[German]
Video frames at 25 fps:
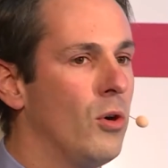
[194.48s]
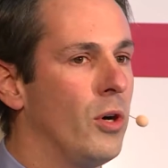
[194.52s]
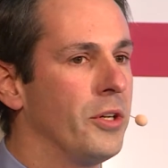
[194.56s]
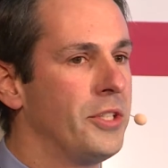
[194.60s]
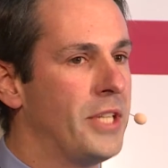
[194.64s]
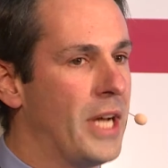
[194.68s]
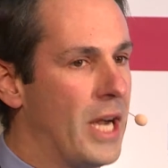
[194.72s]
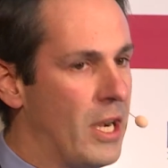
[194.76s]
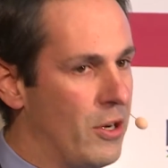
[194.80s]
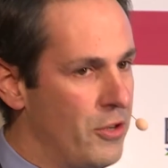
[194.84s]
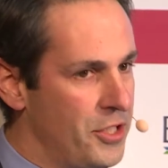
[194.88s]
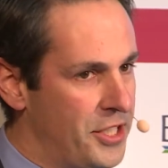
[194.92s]

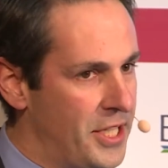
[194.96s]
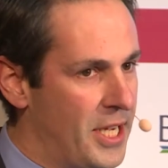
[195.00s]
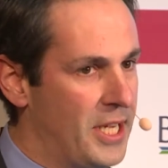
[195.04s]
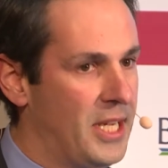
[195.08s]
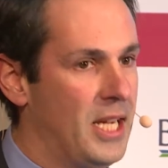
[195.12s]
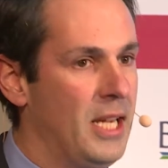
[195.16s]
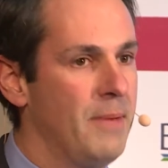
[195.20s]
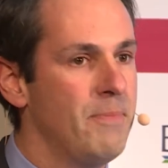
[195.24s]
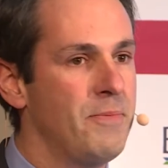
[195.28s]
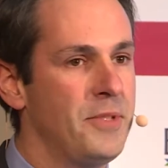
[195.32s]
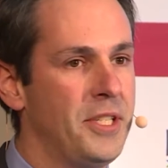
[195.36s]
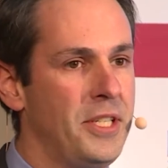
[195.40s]
daraus
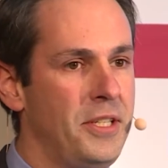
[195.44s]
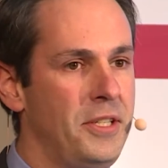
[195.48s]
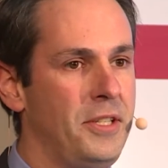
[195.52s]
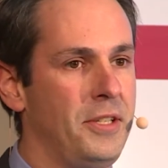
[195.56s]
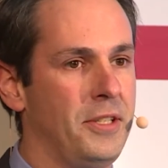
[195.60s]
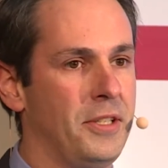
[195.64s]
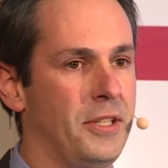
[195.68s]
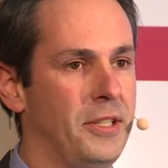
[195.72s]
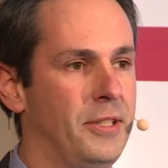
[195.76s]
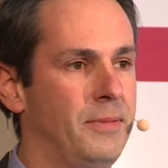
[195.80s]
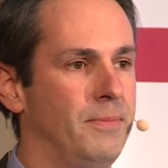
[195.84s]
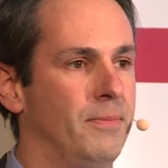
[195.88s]
ergeben
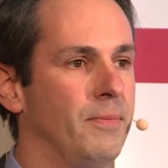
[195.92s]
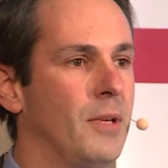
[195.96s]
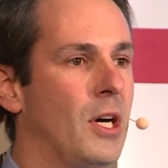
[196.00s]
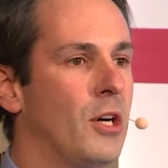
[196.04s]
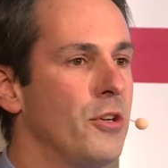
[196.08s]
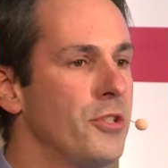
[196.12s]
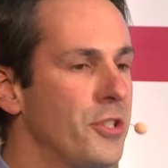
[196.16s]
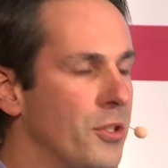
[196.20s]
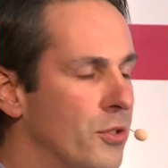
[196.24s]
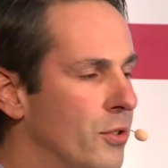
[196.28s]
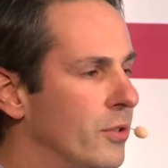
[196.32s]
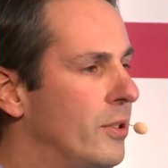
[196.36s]
sich ähm,
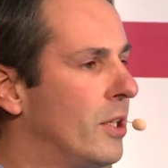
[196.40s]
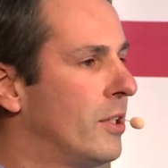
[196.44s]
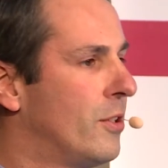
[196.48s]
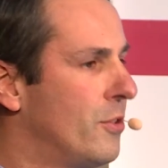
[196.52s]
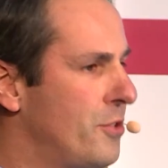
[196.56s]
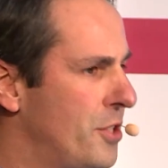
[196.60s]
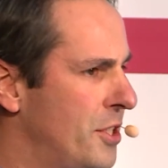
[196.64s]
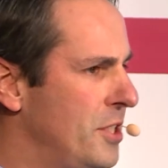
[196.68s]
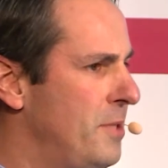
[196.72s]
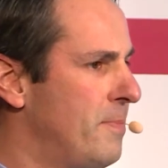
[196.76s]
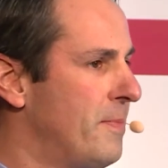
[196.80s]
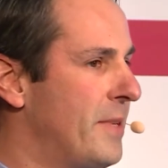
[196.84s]
aus
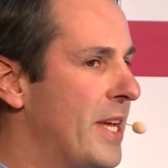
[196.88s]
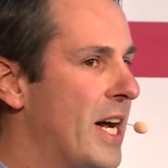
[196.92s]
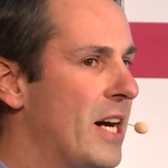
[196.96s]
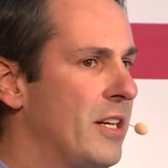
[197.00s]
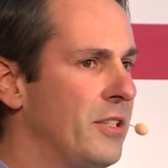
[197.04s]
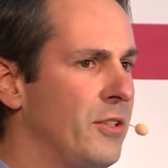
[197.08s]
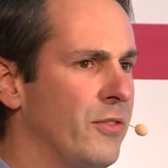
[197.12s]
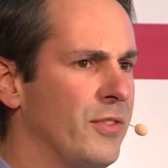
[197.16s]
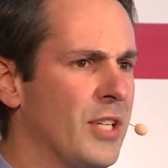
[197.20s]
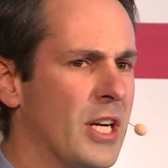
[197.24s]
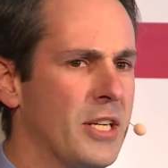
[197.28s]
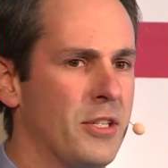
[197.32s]
Aufsieben,
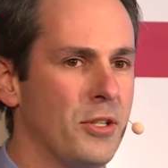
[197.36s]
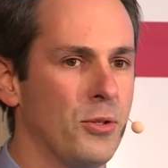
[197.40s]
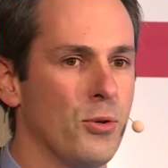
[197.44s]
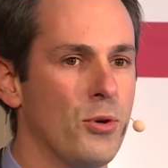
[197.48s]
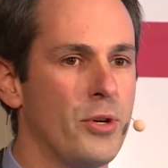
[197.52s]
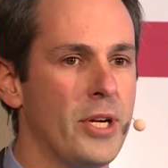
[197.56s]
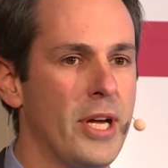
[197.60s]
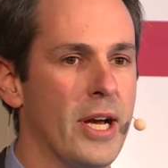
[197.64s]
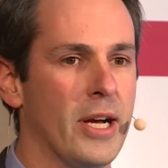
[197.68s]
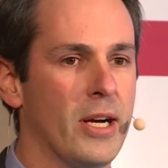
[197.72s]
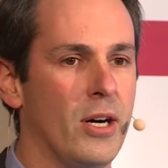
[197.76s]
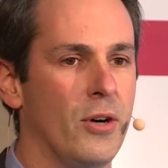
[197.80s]
Nachfrage,
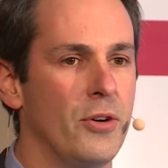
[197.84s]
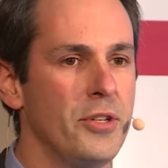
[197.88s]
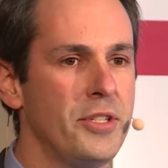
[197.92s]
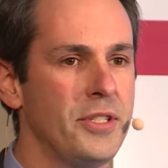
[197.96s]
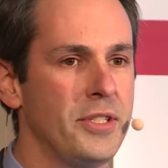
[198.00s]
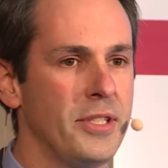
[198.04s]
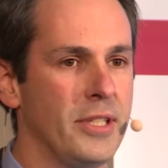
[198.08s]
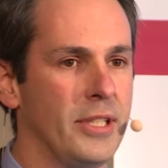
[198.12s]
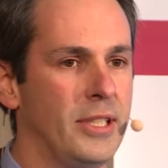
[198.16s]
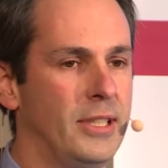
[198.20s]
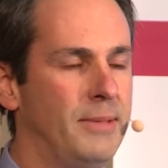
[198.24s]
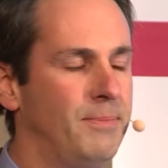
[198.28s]
Druck
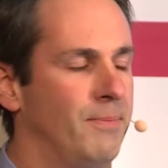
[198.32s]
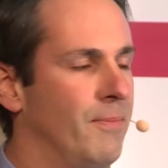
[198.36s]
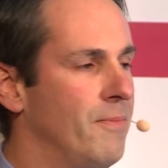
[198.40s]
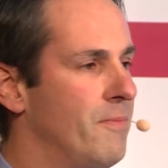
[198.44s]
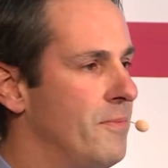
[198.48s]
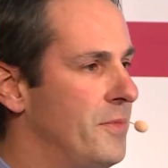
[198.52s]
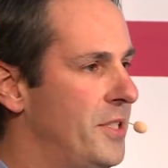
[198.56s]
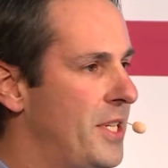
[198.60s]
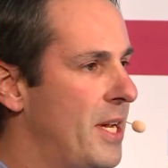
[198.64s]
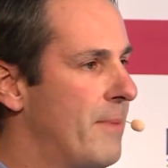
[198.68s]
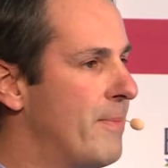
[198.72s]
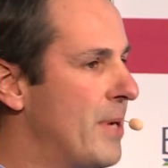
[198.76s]
heraus
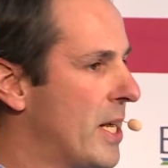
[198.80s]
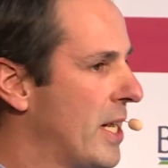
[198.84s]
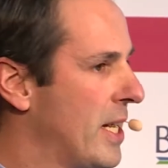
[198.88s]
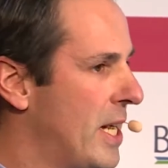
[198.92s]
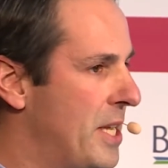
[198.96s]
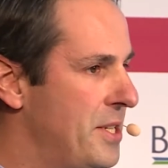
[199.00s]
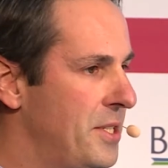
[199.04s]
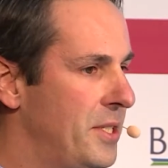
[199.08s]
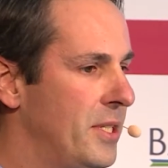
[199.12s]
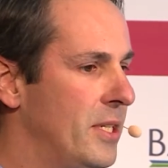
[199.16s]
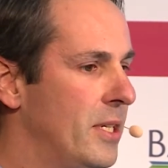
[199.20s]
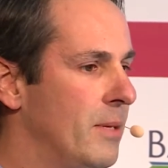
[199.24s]
ähm, sehr
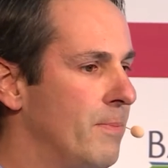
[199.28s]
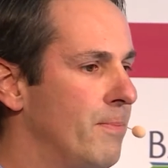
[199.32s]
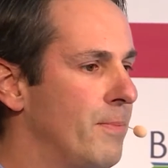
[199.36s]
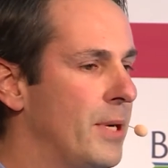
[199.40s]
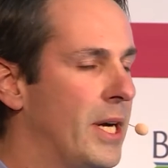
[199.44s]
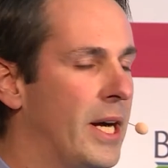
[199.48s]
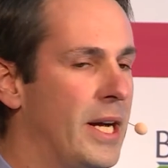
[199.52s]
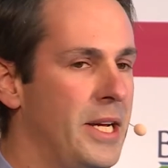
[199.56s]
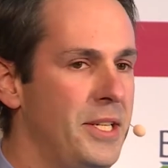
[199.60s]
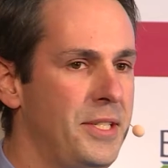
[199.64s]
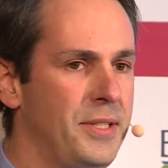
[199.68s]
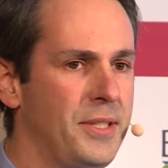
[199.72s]
markante
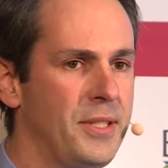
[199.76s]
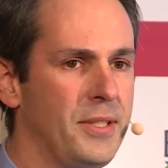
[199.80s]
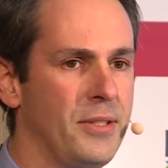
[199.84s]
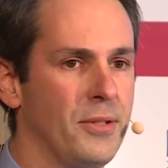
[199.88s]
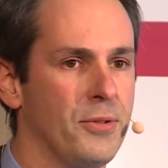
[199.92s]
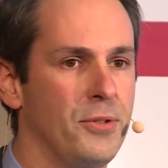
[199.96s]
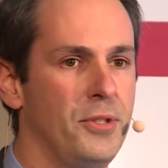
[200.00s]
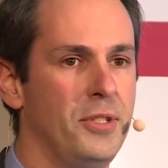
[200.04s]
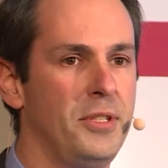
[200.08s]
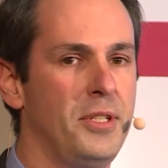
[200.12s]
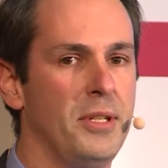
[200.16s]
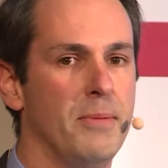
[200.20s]
Preis-
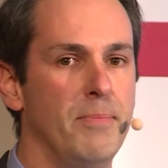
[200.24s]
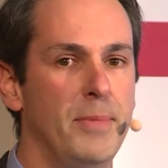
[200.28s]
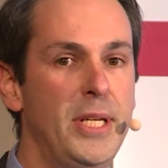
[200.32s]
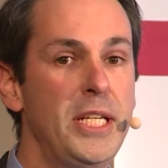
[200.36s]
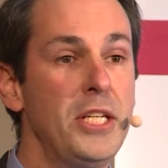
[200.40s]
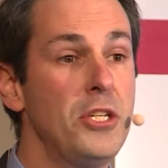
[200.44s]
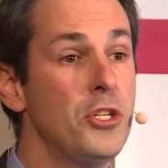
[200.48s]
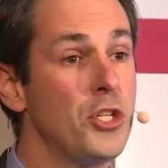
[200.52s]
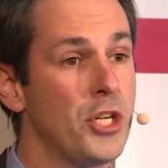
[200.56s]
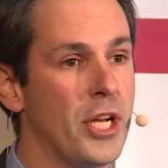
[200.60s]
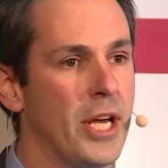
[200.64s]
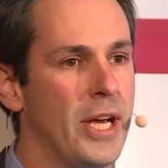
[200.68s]
und
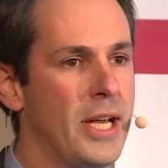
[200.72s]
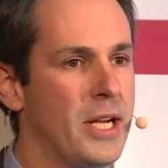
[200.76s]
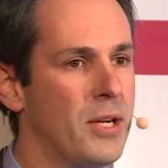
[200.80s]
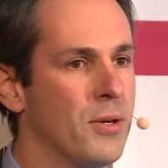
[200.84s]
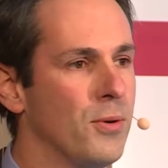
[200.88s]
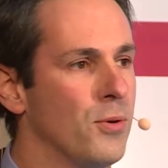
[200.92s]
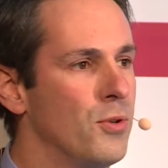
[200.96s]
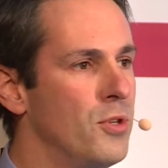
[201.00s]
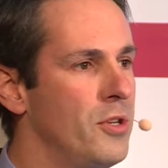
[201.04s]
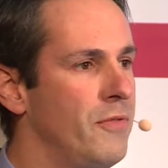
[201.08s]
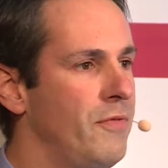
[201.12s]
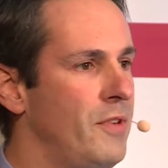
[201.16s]

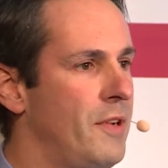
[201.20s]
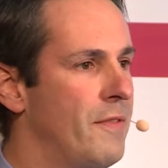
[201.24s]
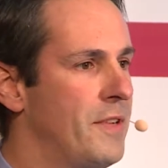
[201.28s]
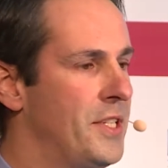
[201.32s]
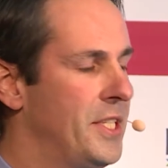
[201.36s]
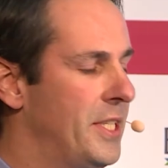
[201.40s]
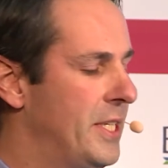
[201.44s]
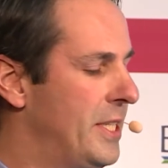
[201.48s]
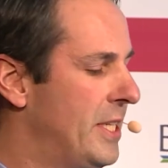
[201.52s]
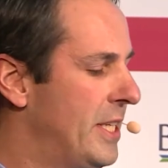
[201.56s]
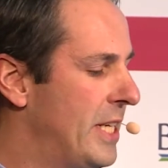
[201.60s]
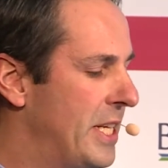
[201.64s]
Mietensteigerungen, wie wir
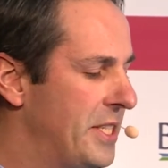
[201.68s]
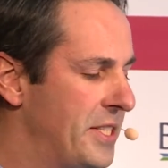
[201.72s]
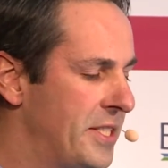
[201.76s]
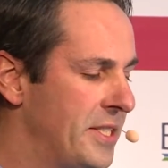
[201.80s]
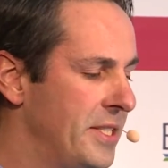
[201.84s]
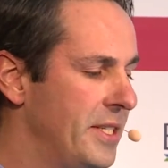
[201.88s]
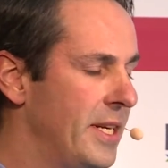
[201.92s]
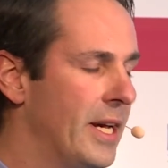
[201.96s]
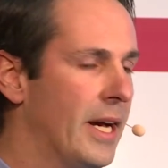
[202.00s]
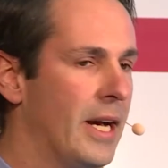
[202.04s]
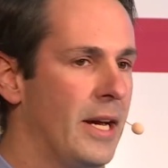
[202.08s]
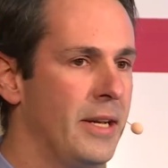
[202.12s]
sie in den
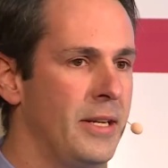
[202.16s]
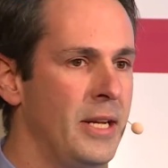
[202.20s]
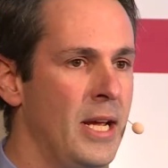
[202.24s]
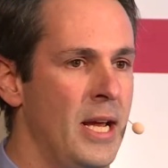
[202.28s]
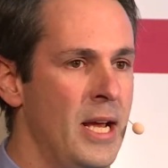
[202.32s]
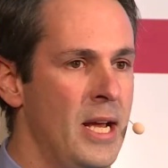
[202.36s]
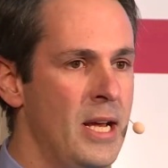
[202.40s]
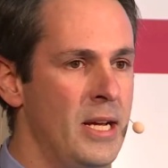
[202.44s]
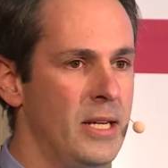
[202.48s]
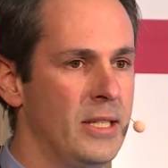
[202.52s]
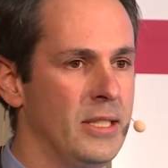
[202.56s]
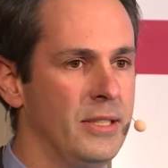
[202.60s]
letzten Jahren
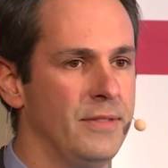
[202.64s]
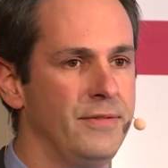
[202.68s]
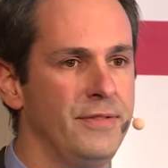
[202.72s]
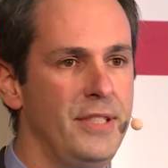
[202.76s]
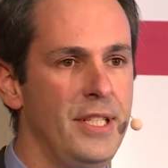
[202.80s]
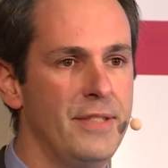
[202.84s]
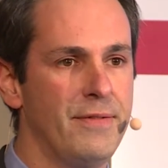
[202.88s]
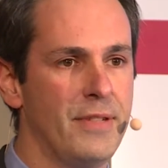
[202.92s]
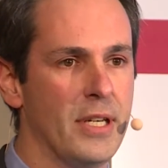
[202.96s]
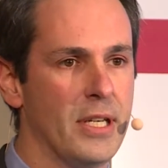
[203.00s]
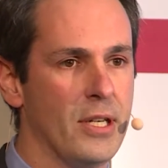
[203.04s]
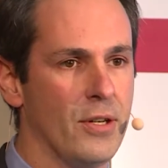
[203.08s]
äh,
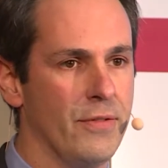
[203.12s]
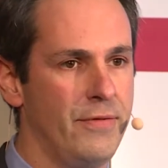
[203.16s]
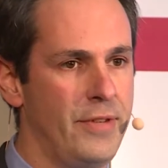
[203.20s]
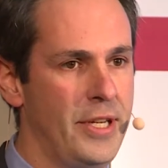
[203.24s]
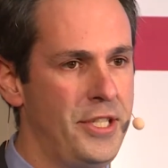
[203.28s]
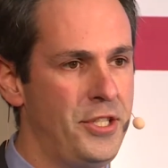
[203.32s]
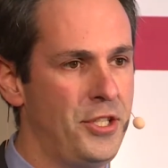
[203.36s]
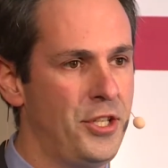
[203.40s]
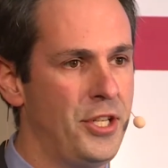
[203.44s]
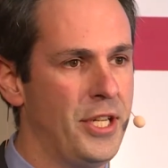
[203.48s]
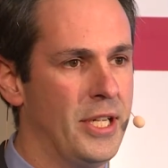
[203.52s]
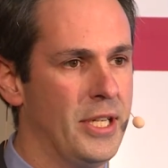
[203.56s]
vielfach auch
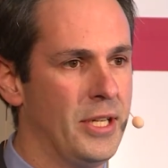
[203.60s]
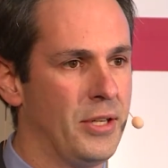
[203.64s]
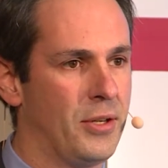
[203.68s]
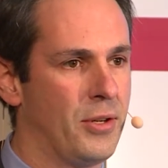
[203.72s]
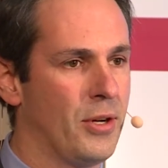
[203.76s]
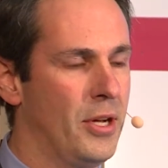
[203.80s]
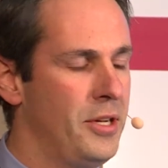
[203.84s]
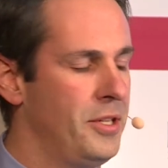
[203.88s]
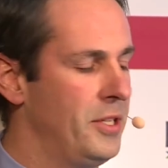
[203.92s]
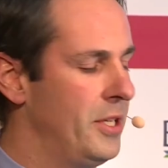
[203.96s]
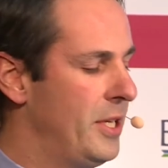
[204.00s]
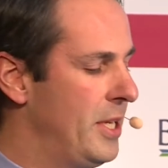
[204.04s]
feststellen
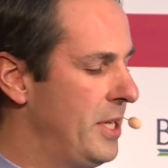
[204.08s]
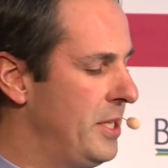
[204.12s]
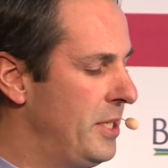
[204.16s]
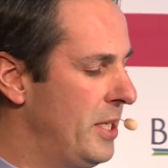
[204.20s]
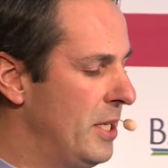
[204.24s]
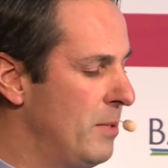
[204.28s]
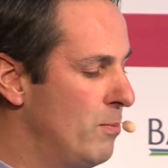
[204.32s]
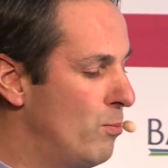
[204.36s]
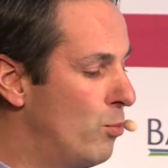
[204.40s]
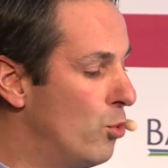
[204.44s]
können, in den